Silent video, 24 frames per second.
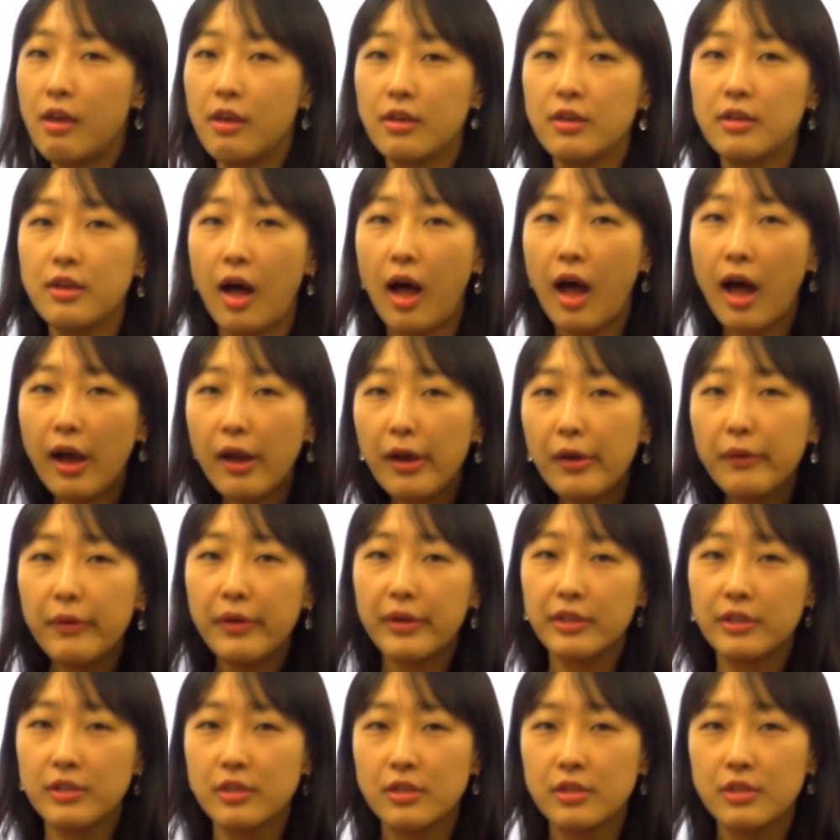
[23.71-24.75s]
그
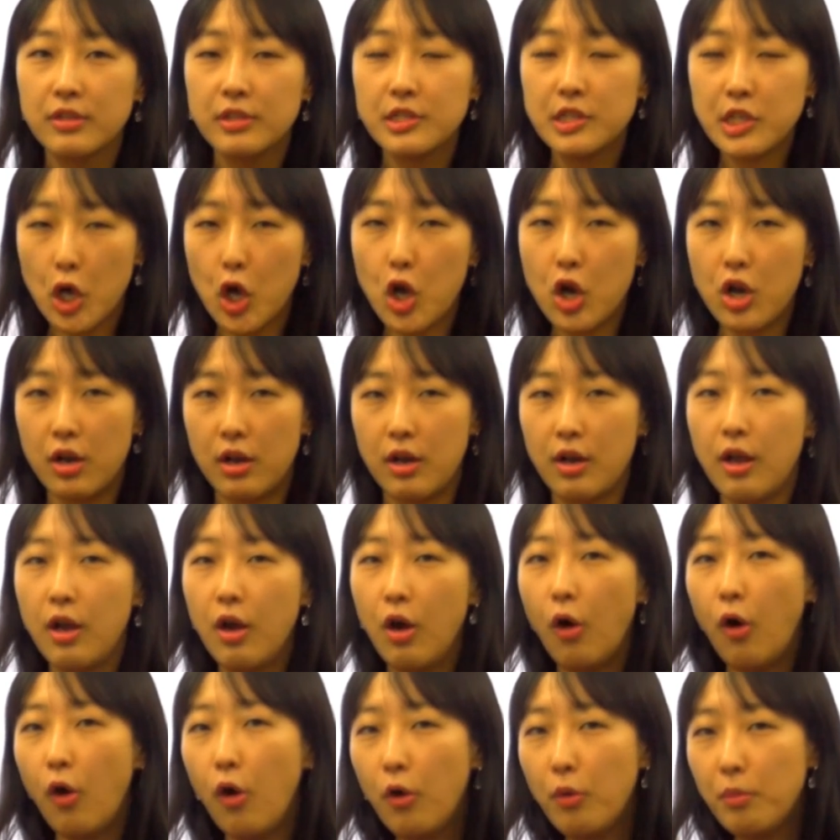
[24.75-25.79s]
iron, 철,
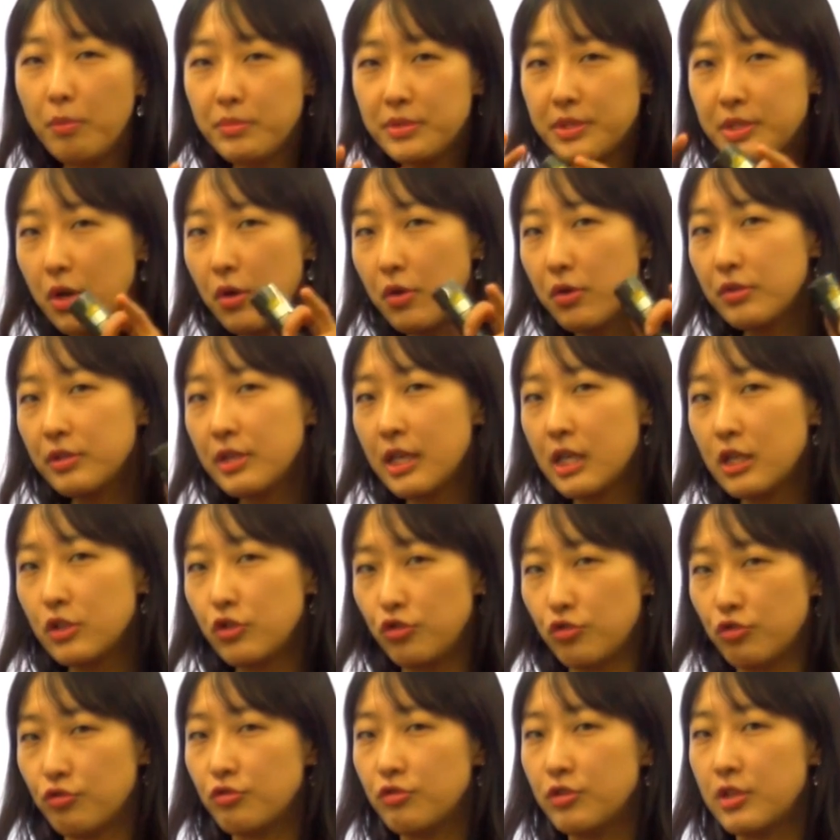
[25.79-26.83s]
엄청난
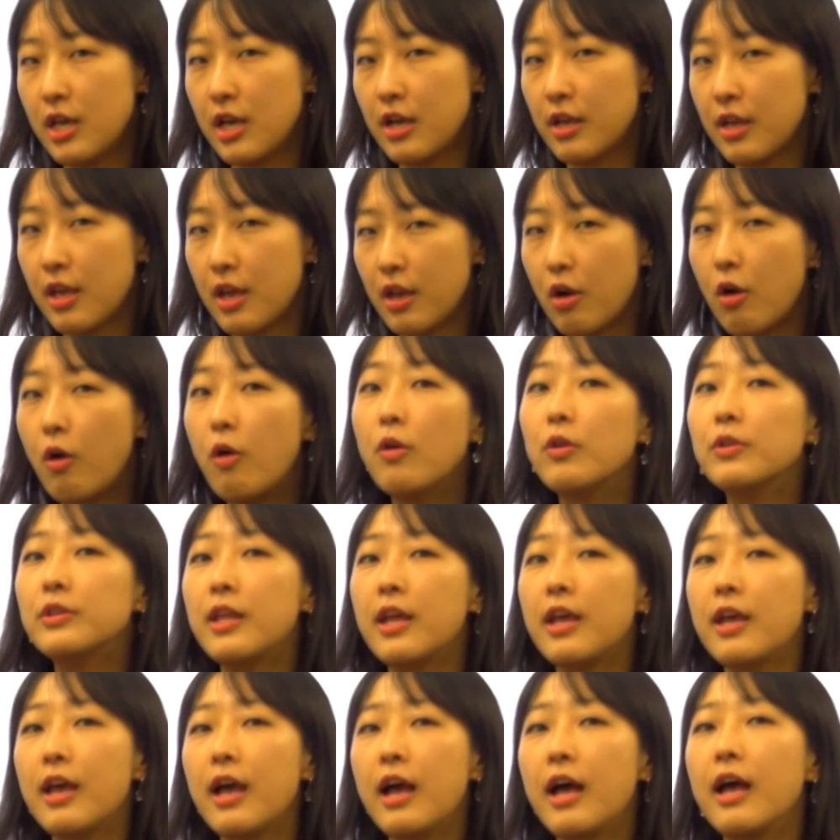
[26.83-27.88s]
중량의
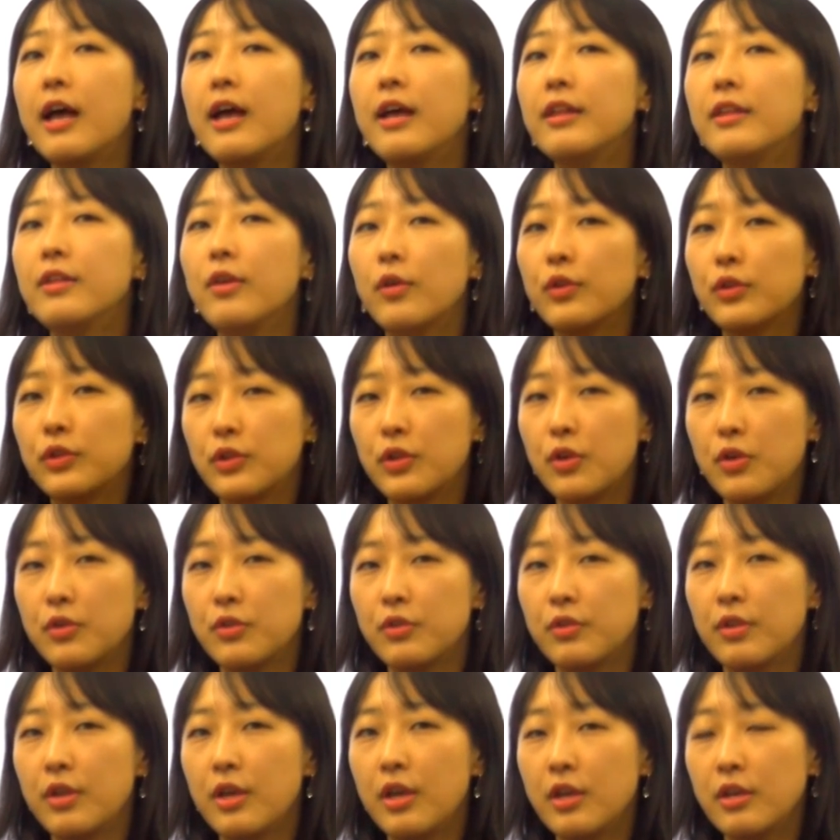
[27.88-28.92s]
거대한
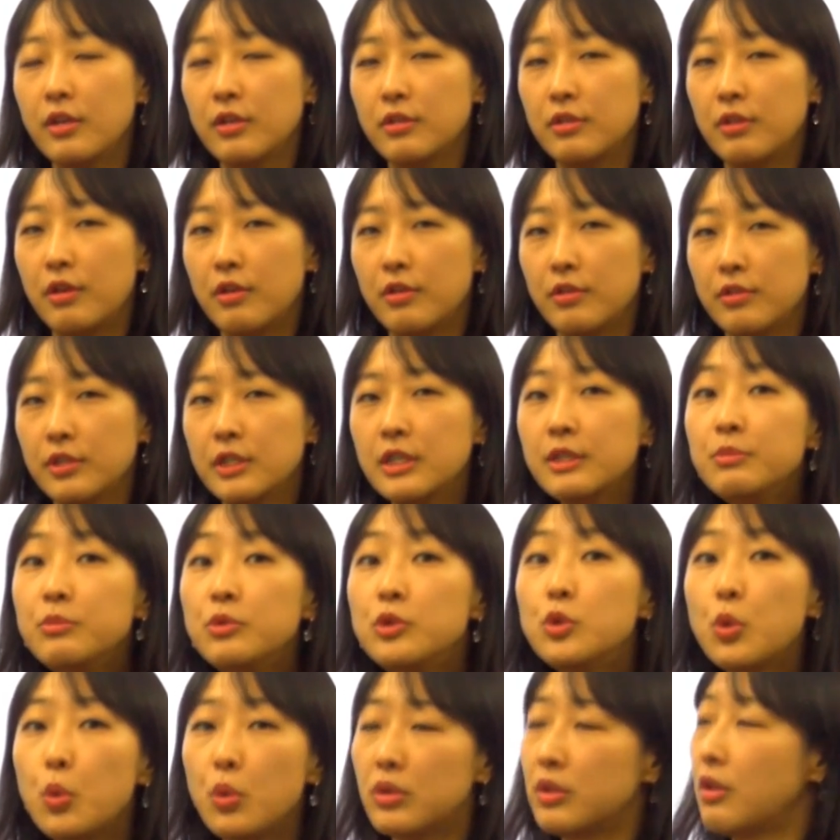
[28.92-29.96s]
어떤 그런
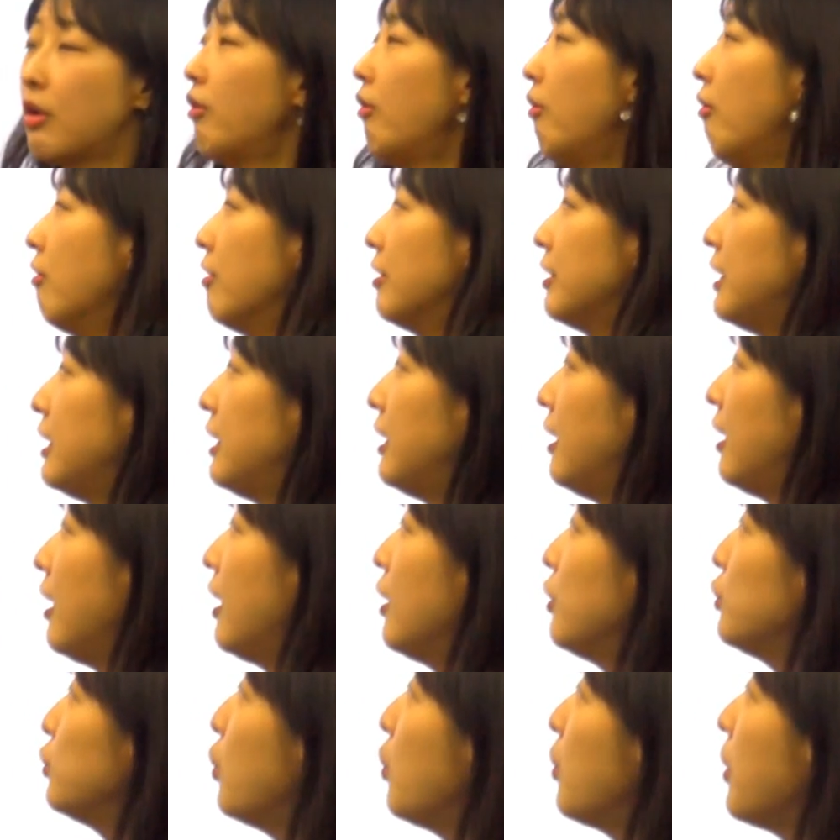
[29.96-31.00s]
금속 덩어리
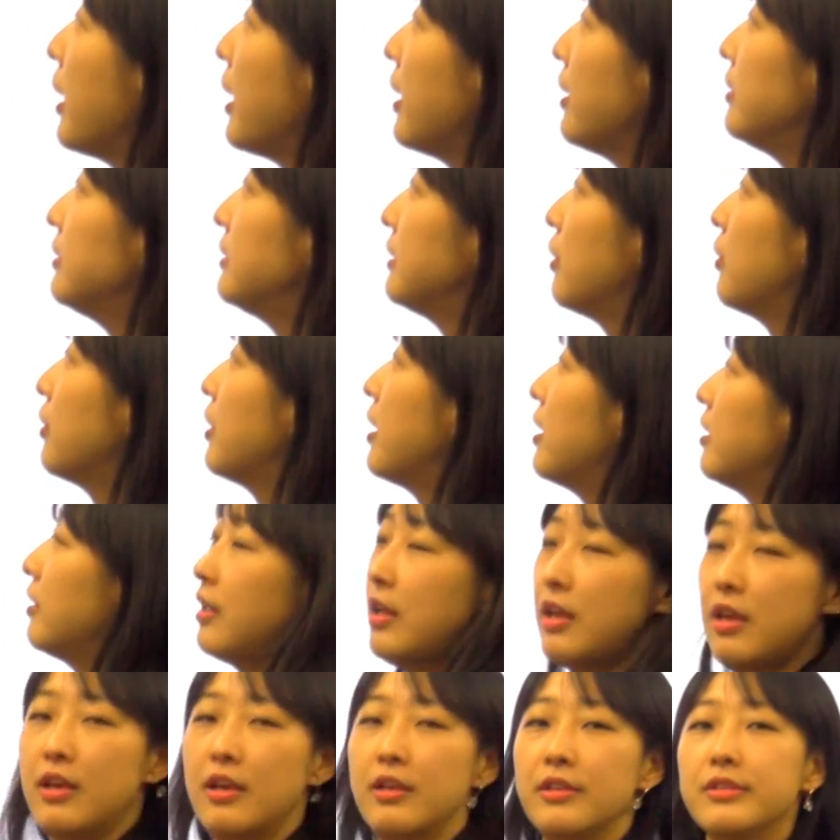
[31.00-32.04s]
소행성에
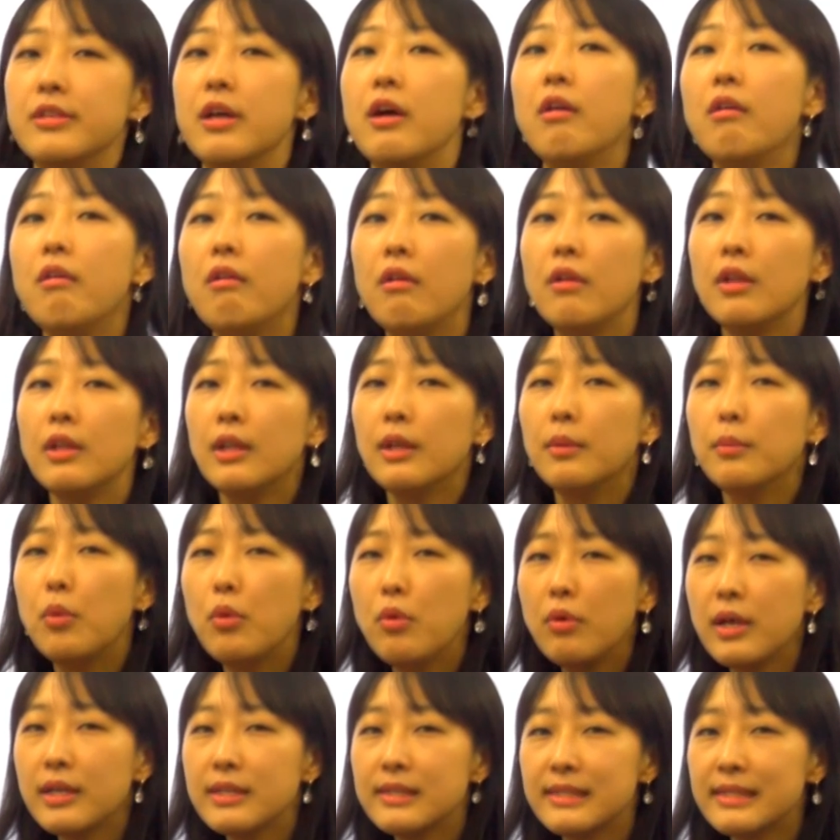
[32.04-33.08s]
대해서
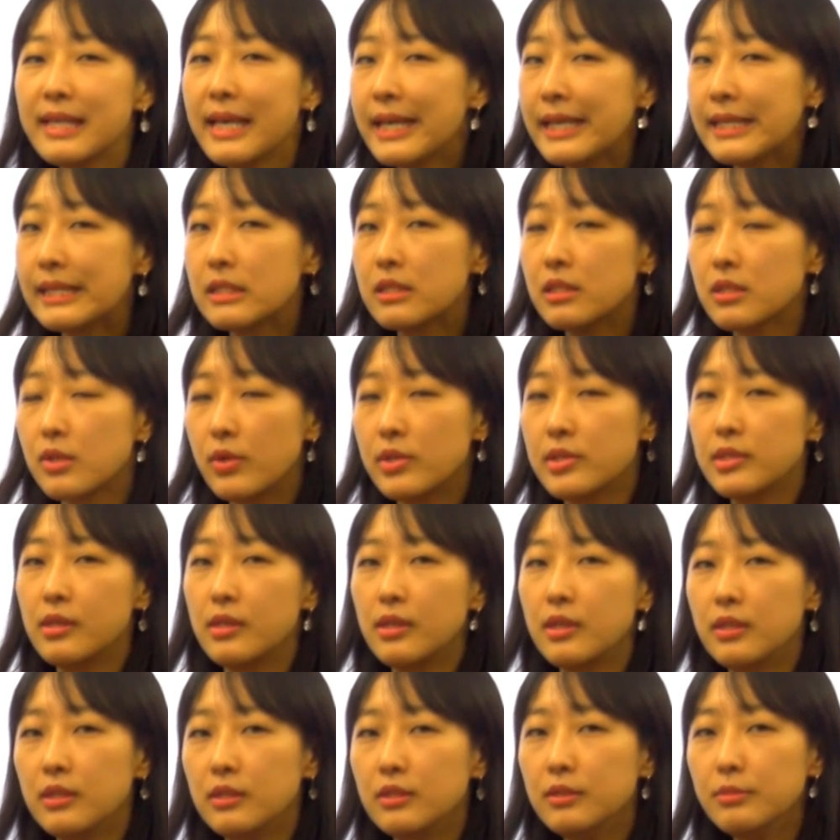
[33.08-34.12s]
뭔가 사이트
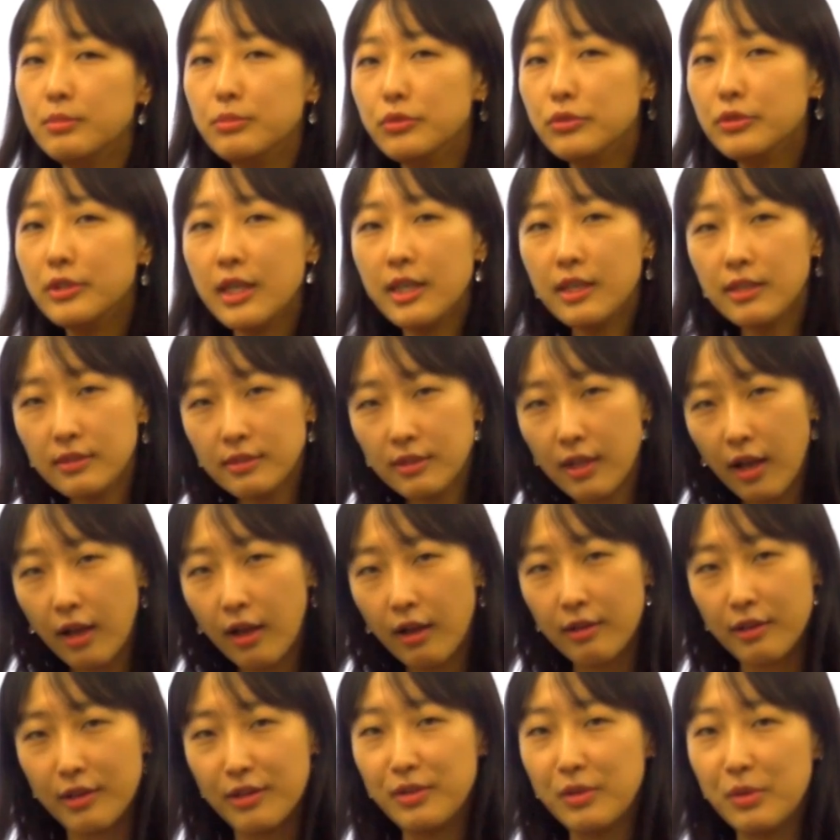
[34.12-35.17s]
굉장히 흥분해
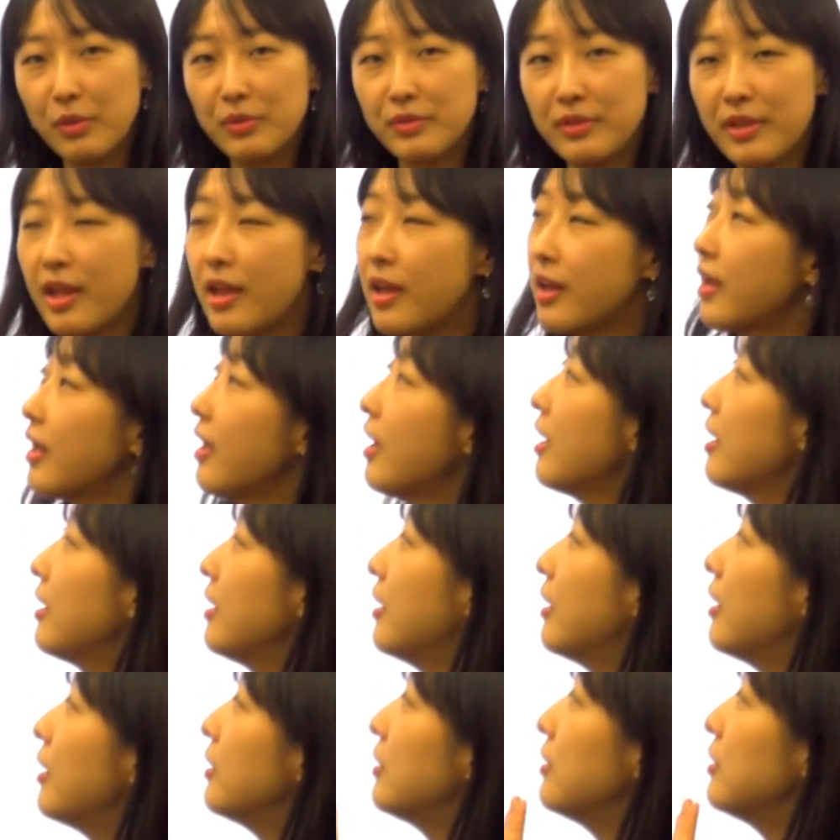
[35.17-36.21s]
있다라는 건데
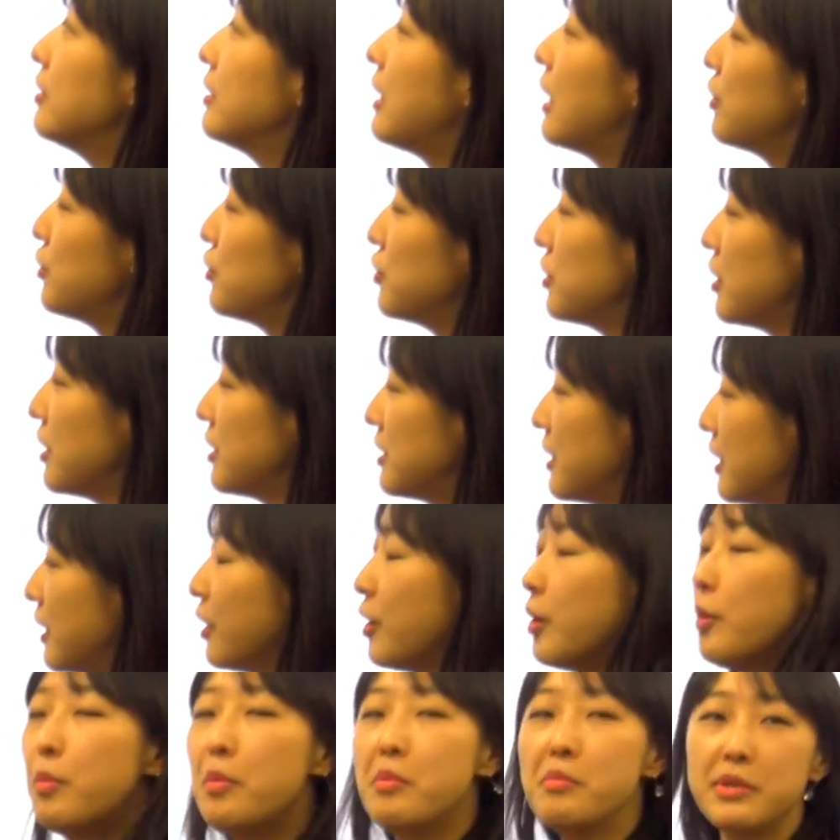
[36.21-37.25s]
이게 나중에 이제
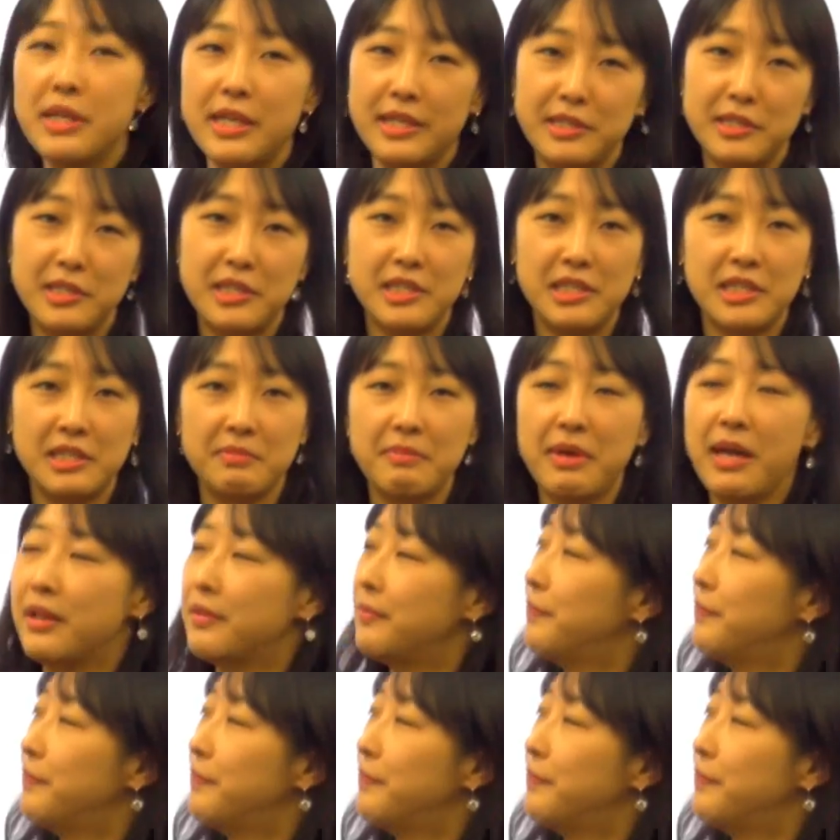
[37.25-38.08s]
읽어보면 아시겠지만